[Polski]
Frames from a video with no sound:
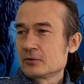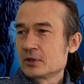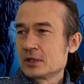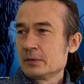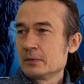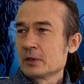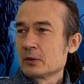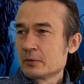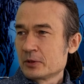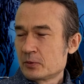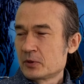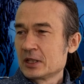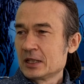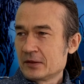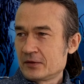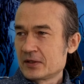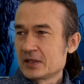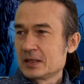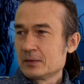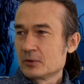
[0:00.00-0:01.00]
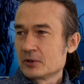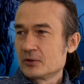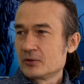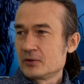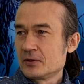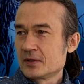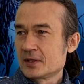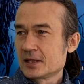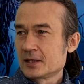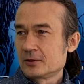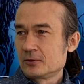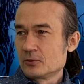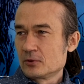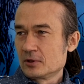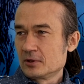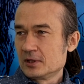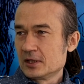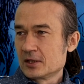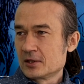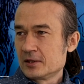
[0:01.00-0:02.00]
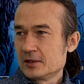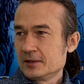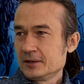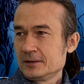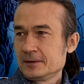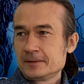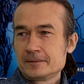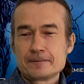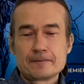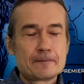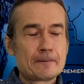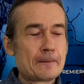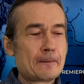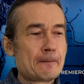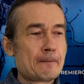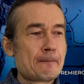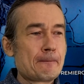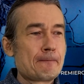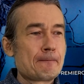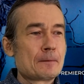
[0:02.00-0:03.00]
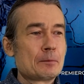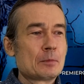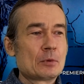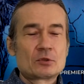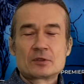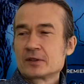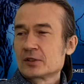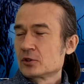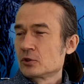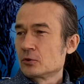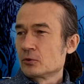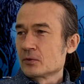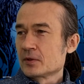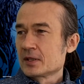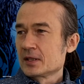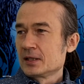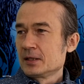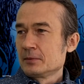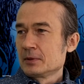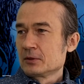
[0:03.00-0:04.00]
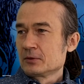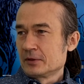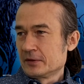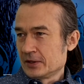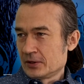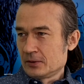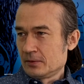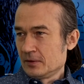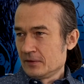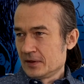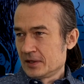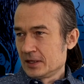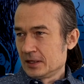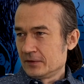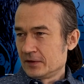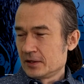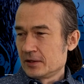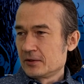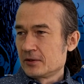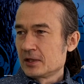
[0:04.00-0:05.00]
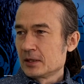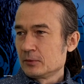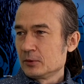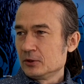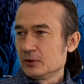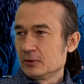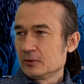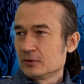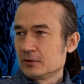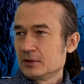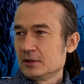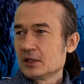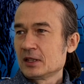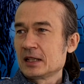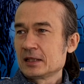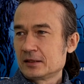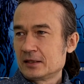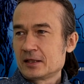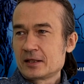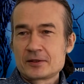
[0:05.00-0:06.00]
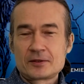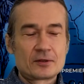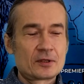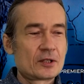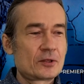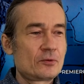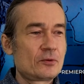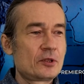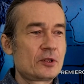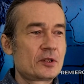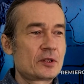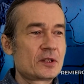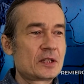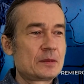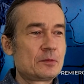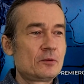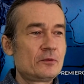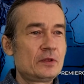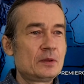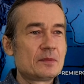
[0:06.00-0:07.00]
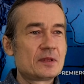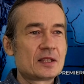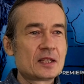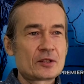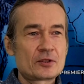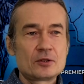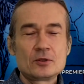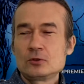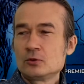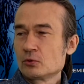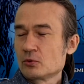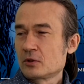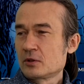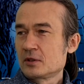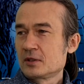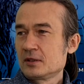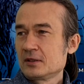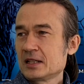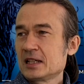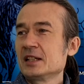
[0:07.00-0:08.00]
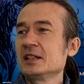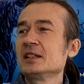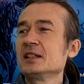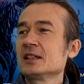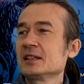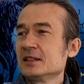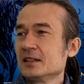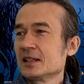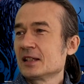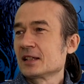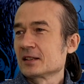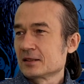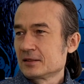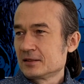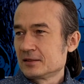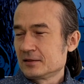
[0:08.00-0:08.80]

czyli miał być przede wszystkim o rodzicach, którzy odeszli. Miał trwać krócej, miał trwać mniej więcej 20 minut, no a teraz okazuje się, że zrobił film znacznie dłuższy, no ale jednak